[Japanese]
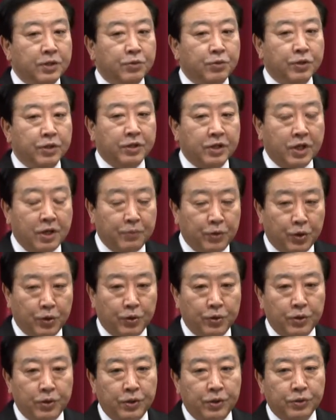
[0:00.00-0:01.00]
これから
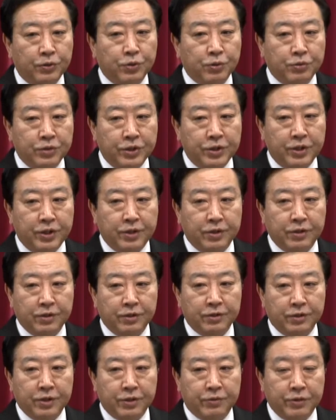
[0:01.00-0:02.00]
も特に
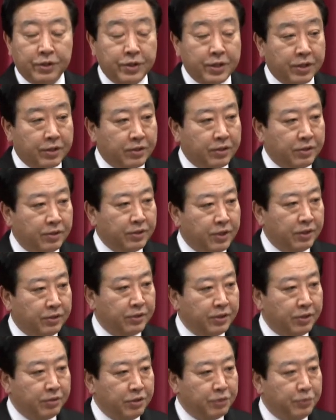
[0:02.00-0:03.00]
デフレで脱
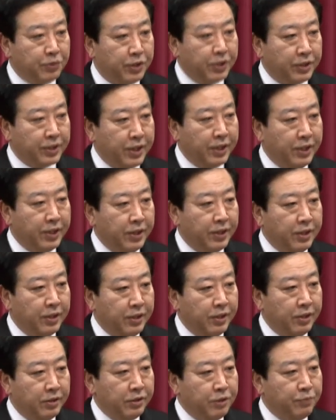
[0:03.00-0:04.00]
却に向けて、
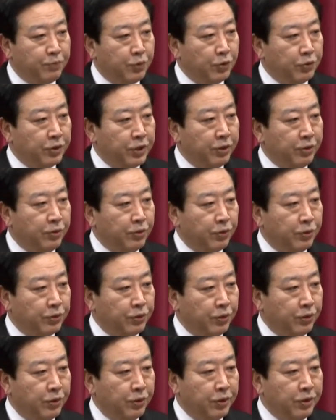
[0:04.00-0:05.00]
日本銀行
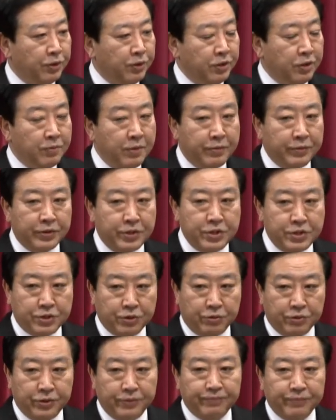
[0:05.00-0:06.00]
と今まで以
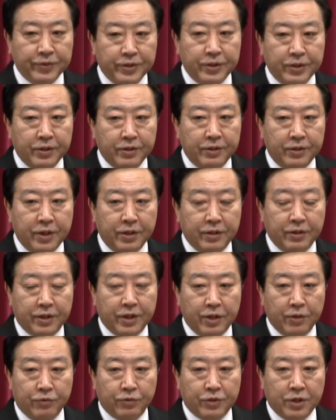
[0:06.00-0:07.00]
上に連
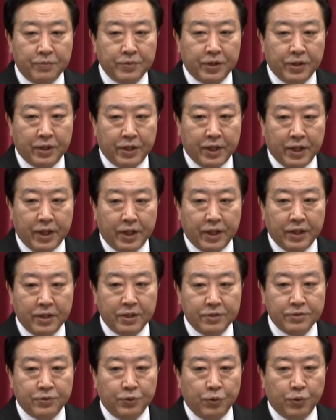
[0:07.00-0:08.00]
携を深めながら、
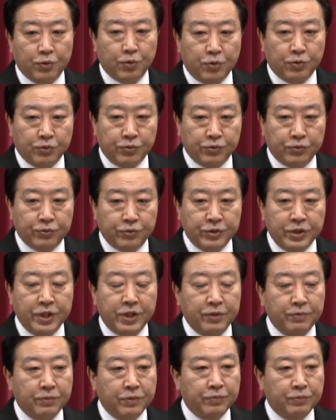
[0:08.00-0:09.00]
その克服
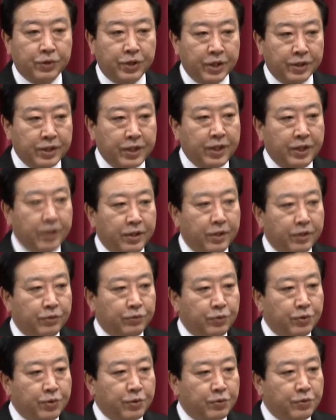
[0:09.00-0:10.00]
に向けて
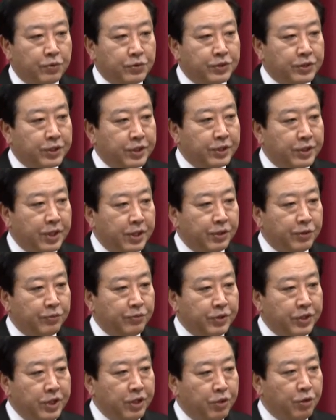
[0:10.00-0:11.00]
努力をしていきたいという
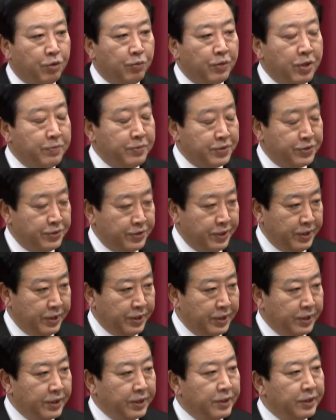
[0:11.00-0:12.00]
ふうに思いますし、
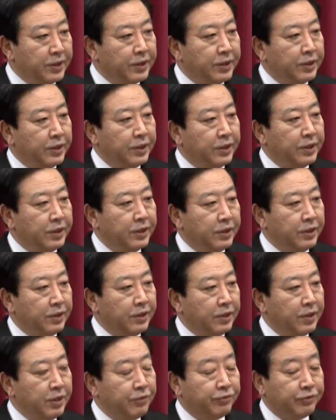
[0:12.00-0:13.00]

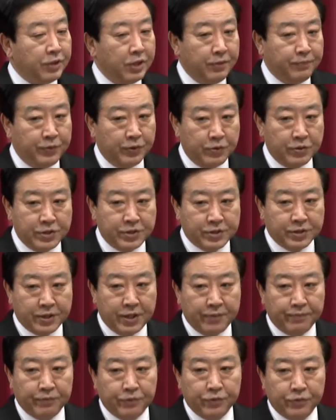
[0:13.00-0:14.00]
FTARP の実
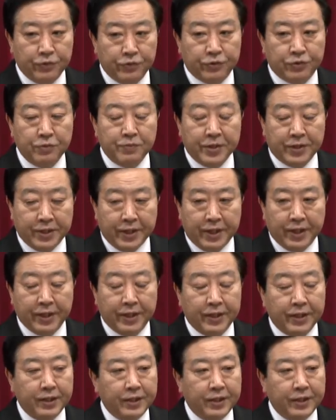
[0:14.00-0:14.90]
現含めて、